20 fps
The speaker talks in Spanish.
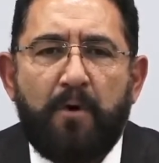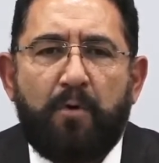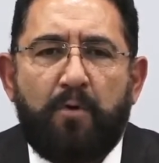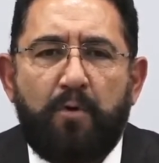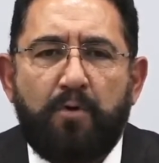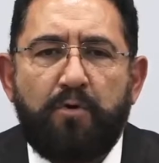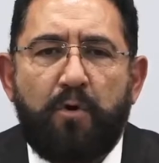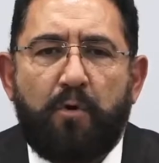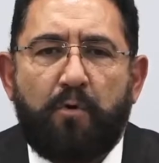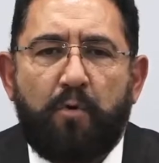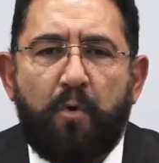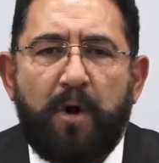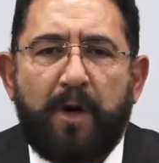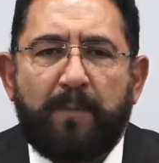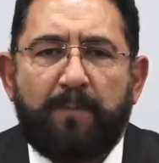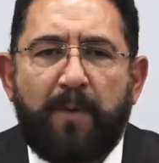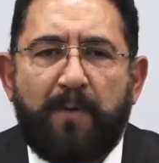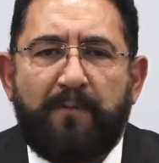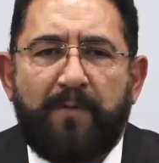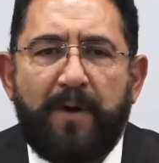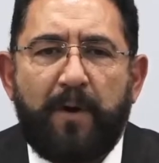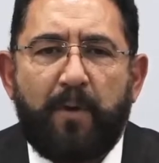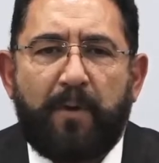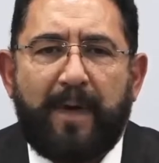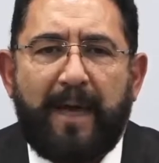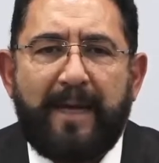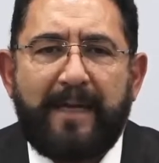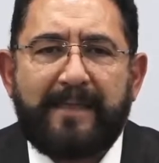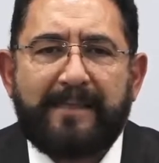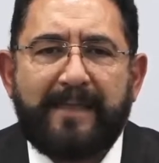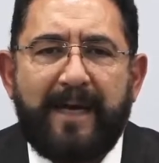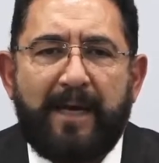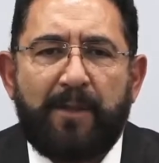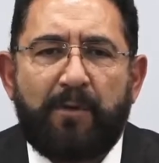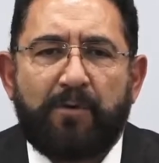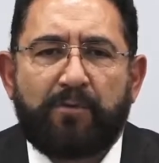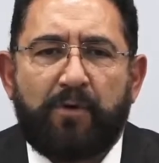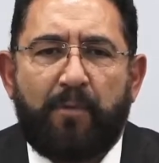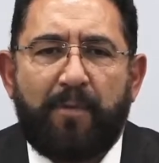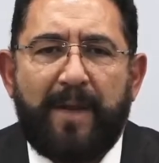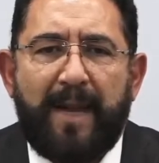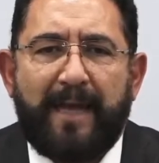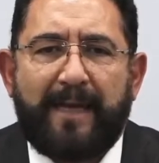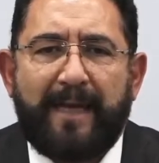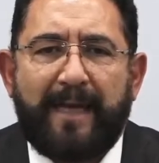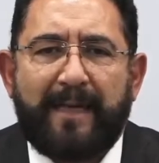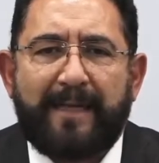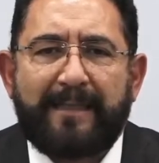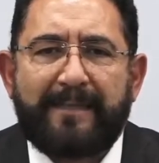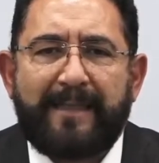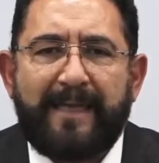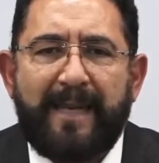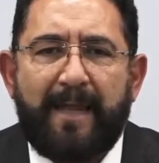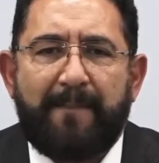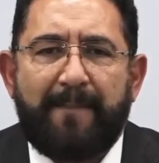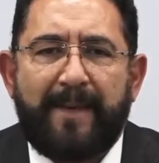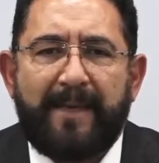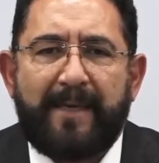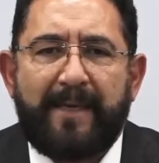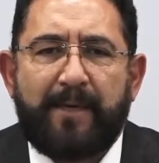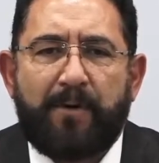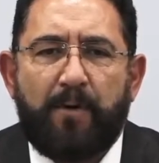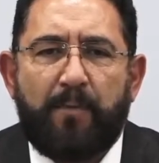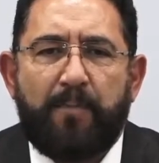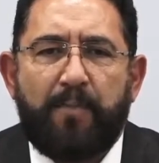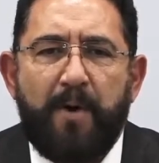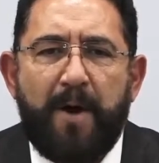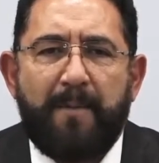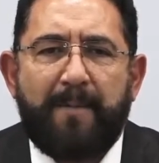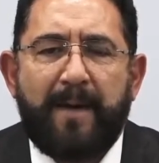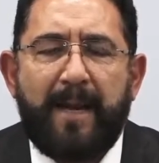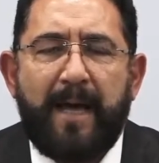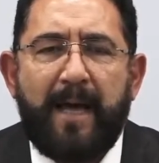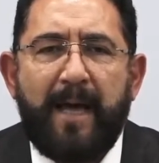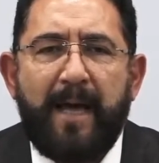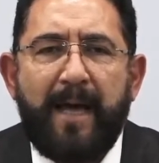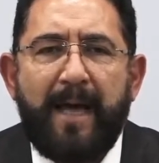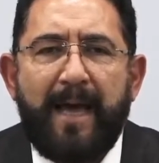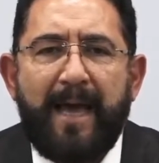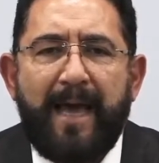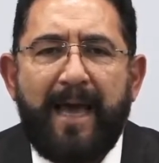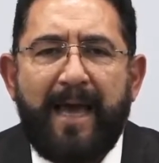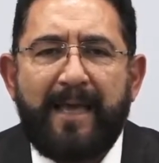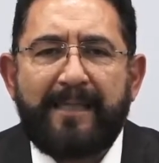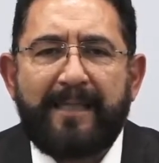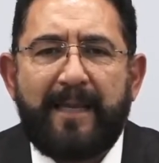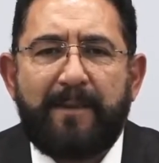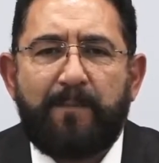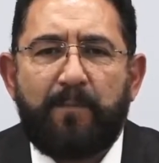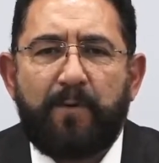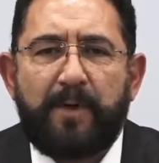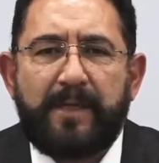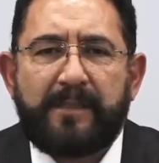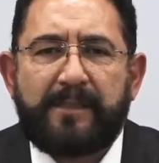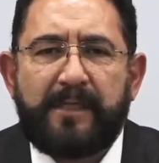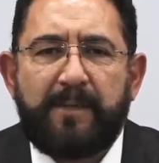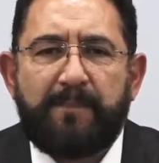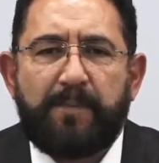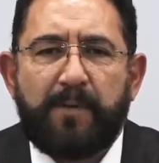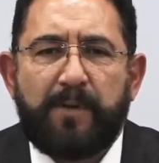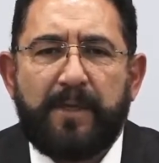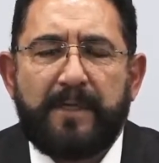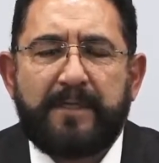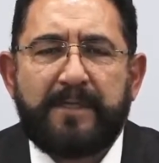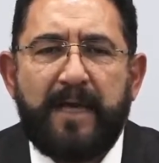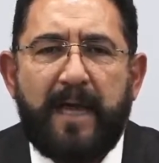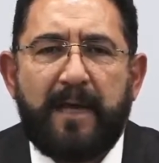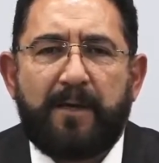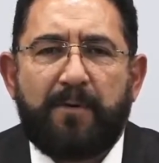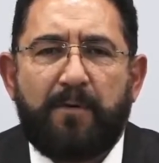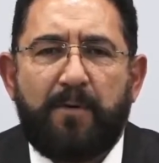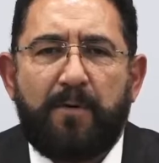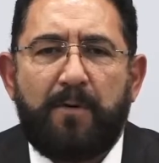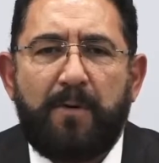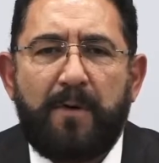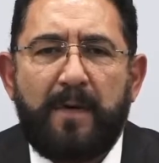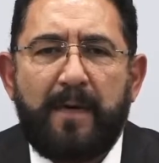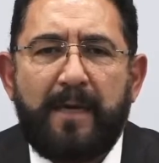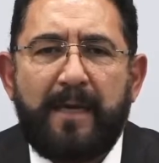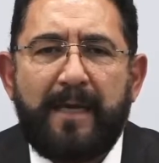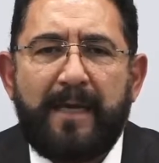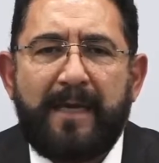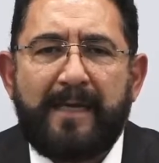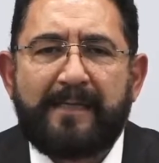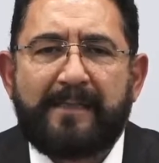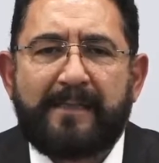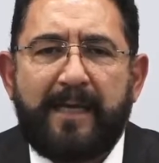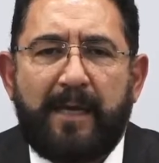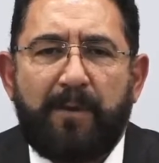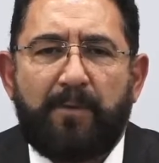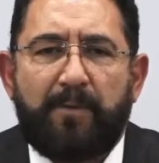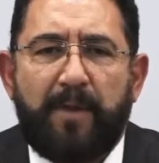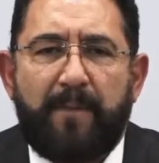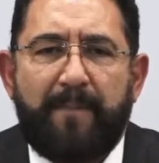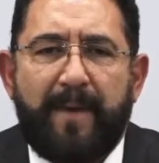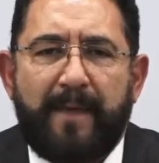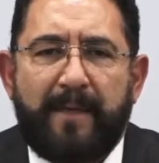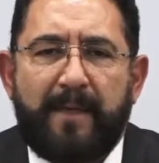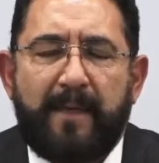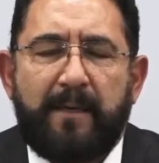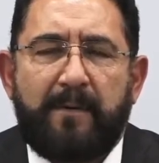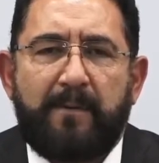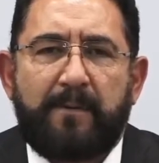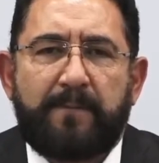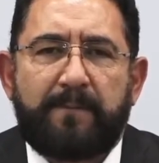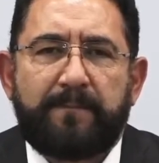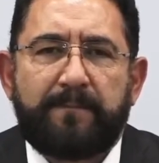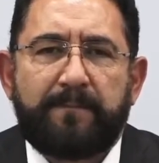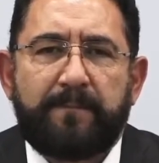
cuyo cuerpo fue localizado sobre la carretera México-Puebla en el municipio de Chalco, Estado de México.